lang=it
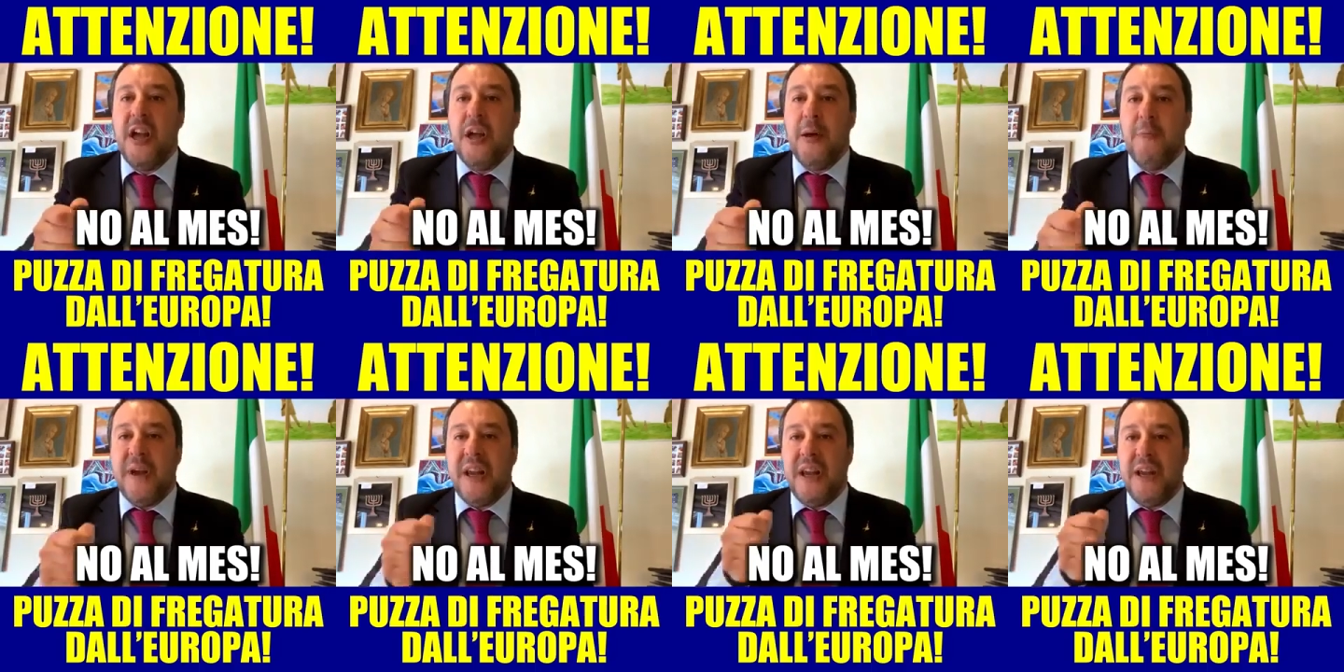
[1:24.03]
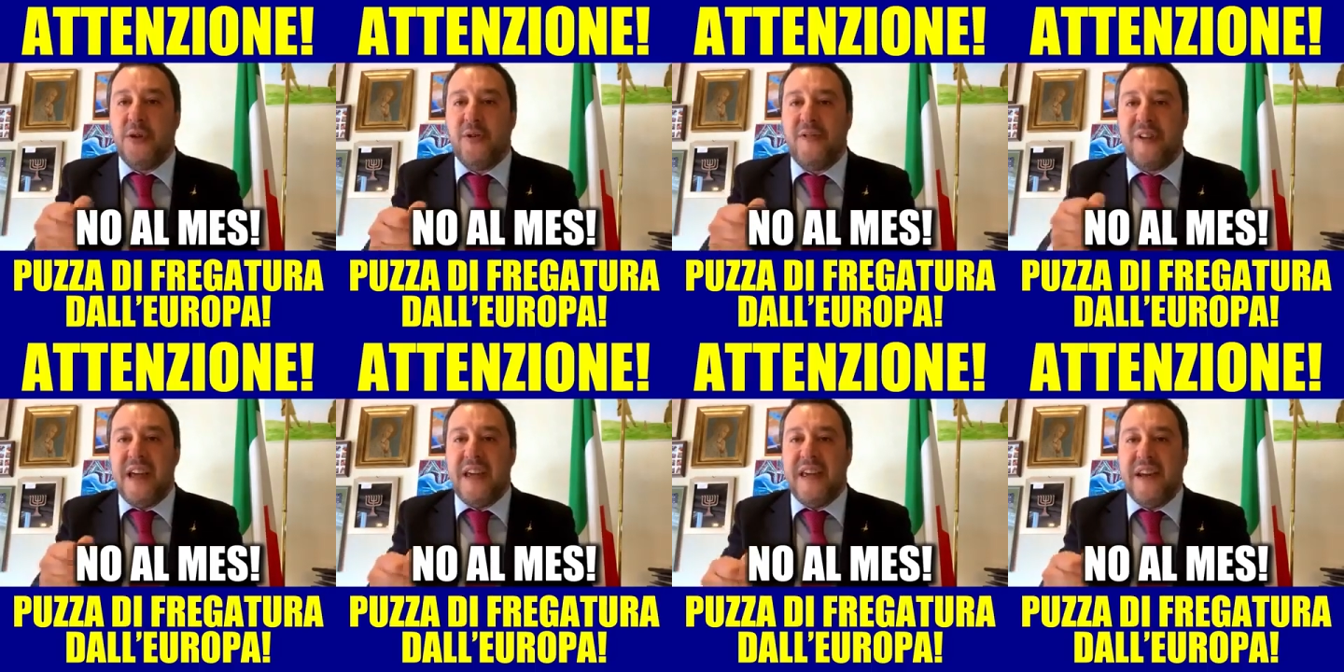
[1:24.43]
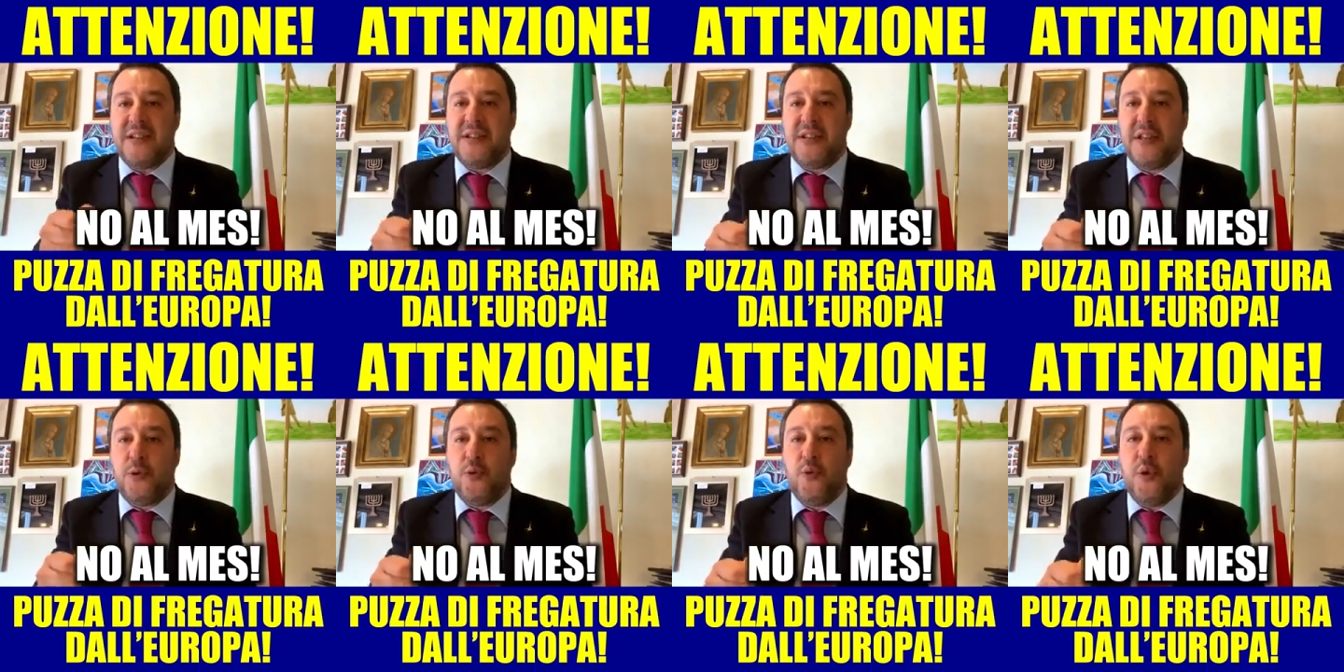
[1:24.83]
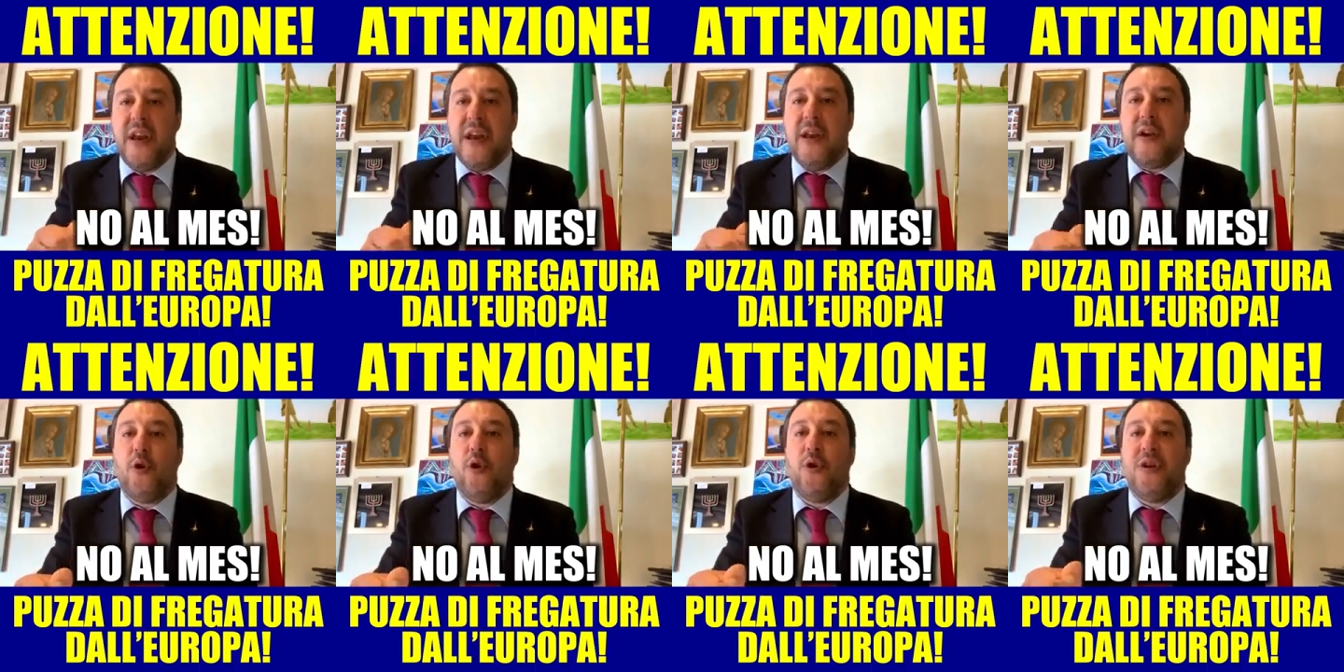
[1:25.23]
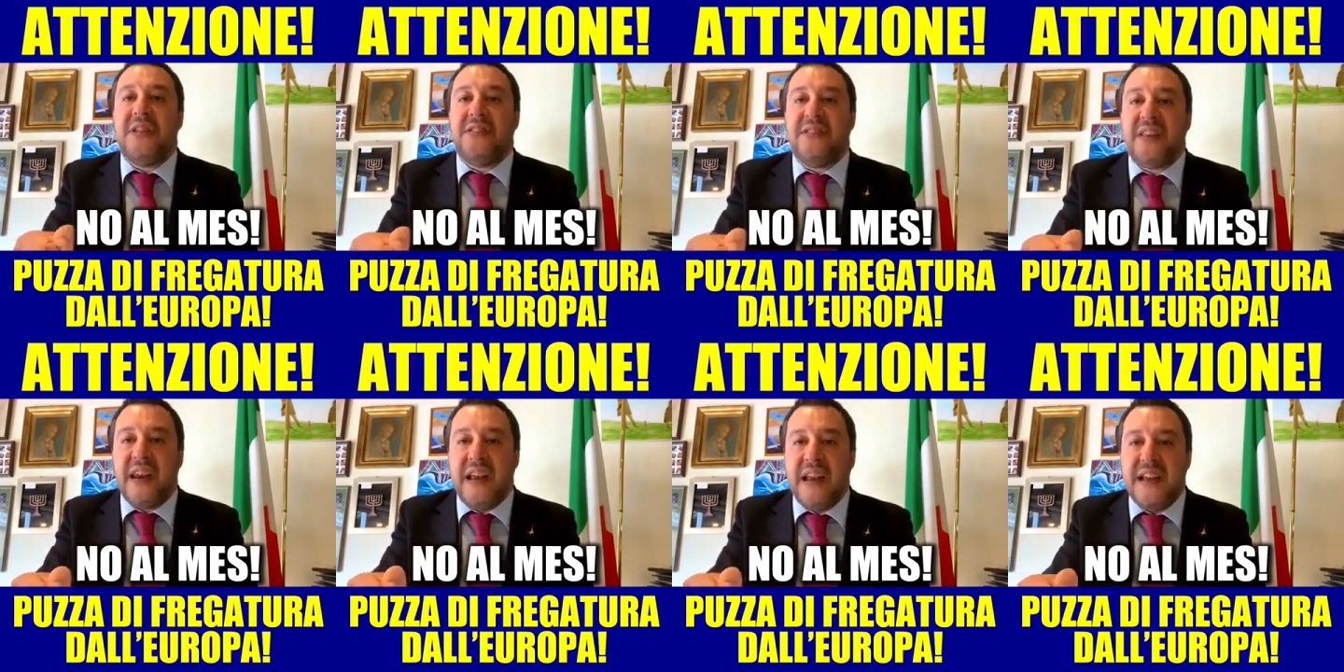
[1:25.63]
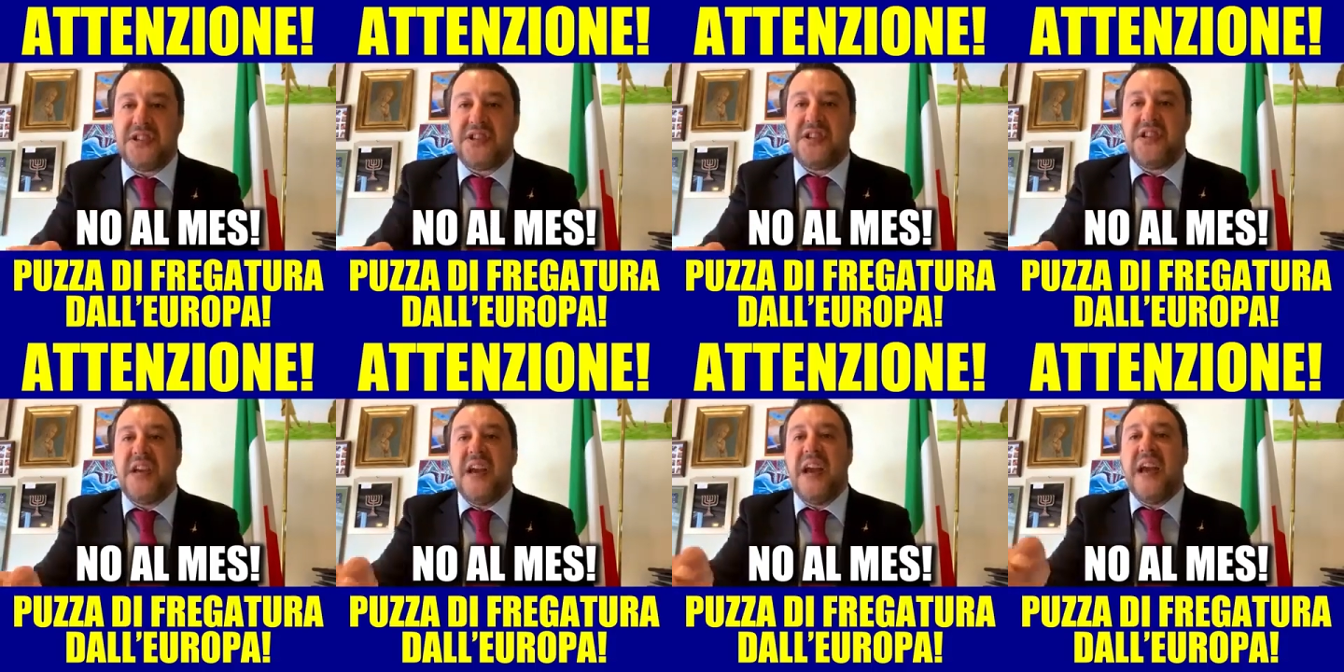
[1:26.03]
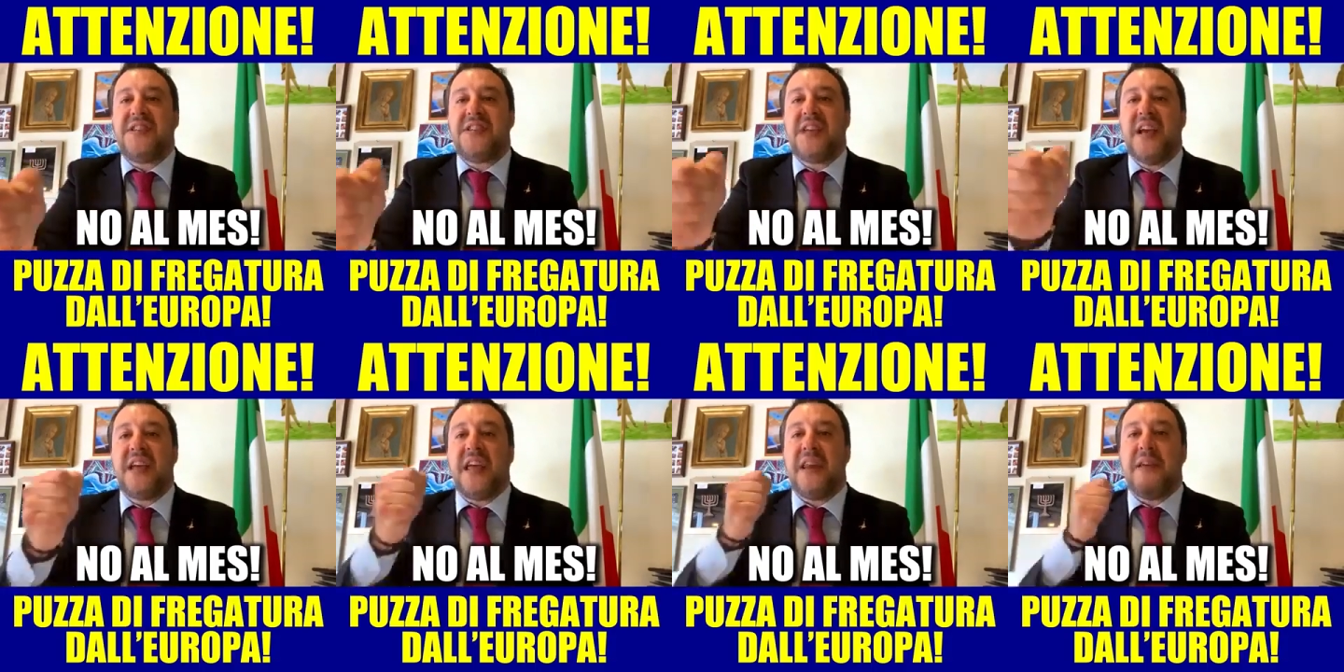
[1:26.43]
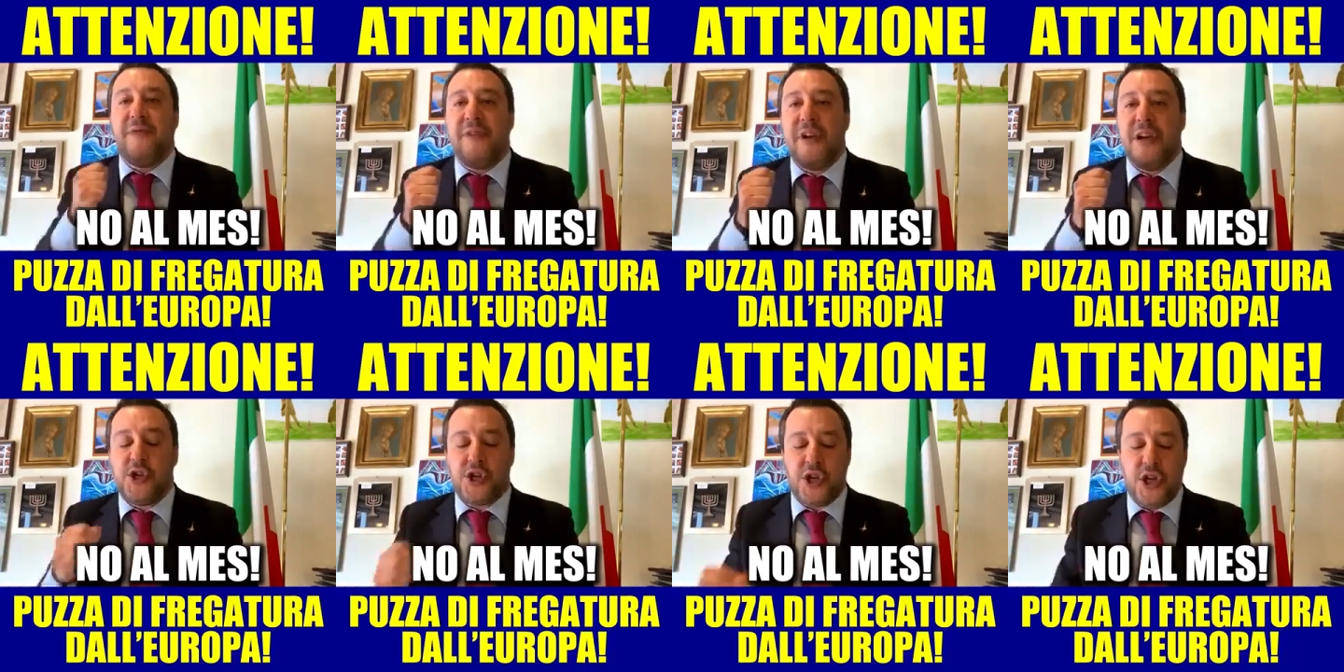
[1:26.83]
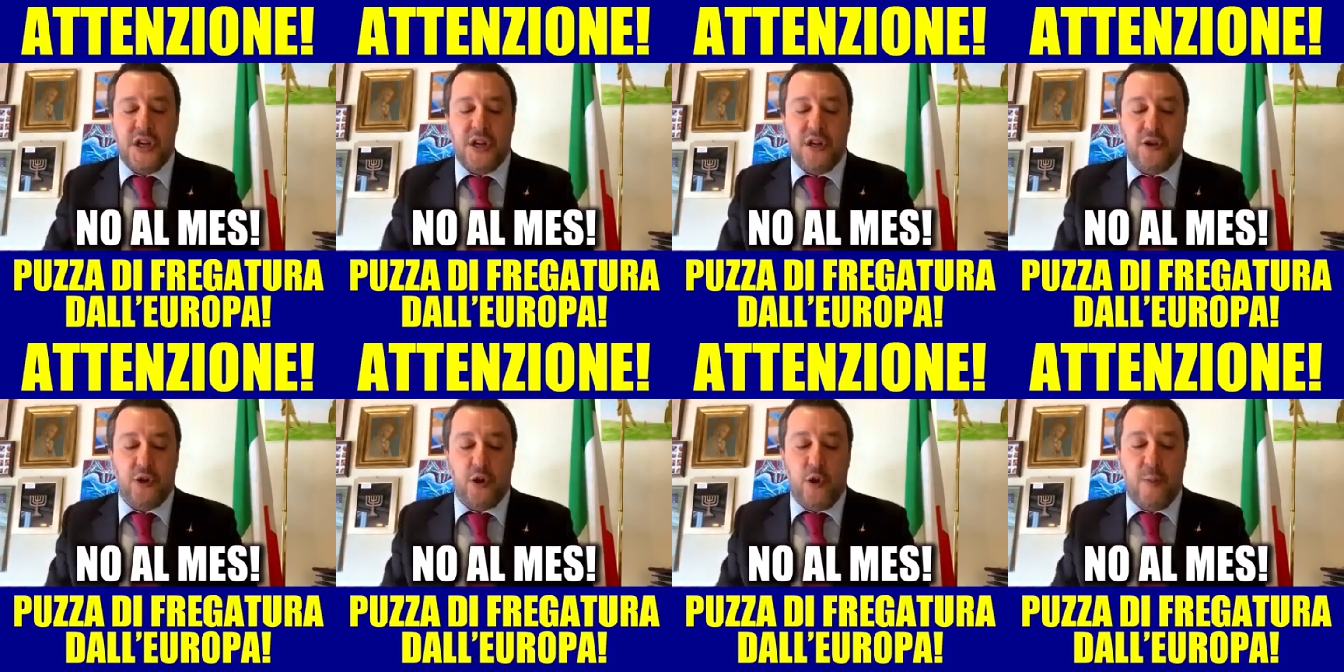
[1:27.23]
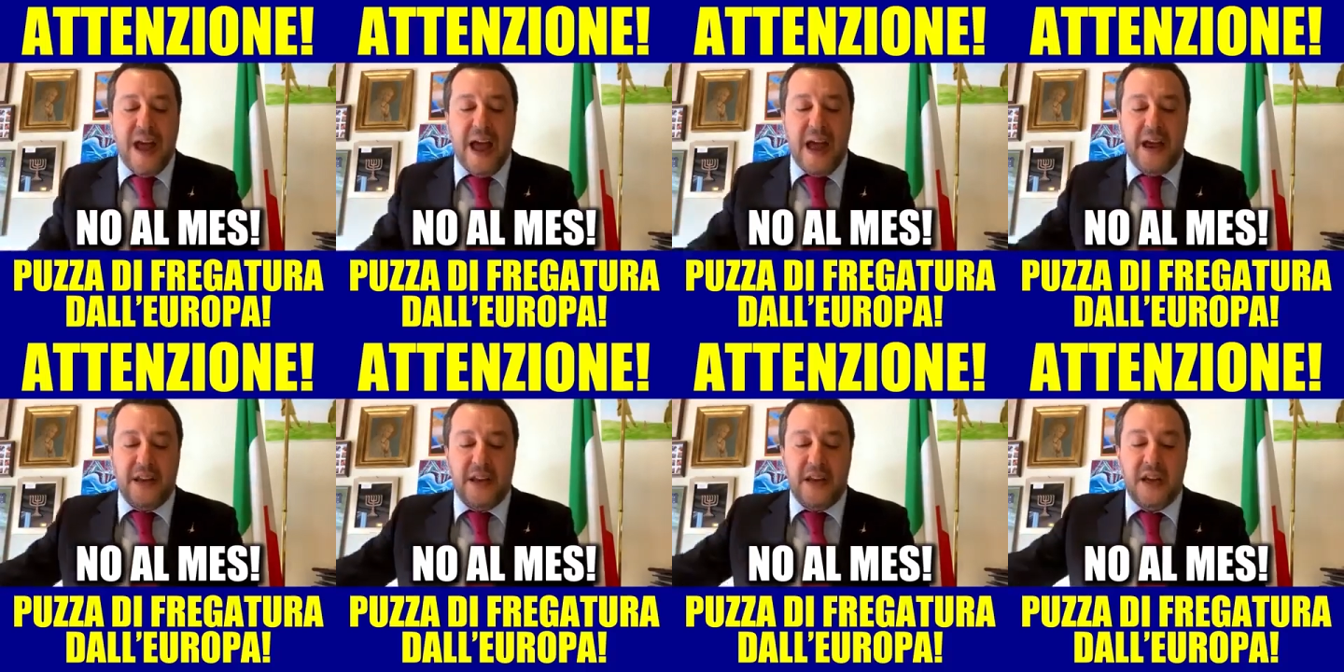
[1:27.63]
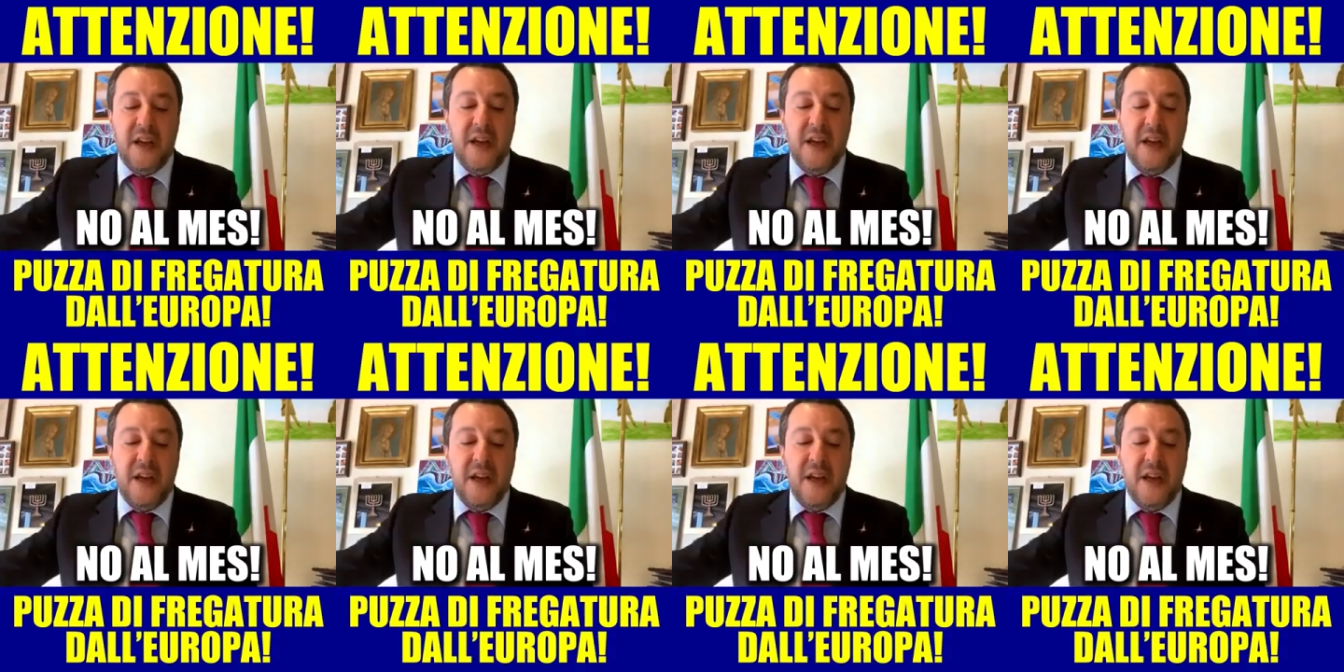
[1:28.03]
me li dovrai restituire con interessi e sacrifici domani.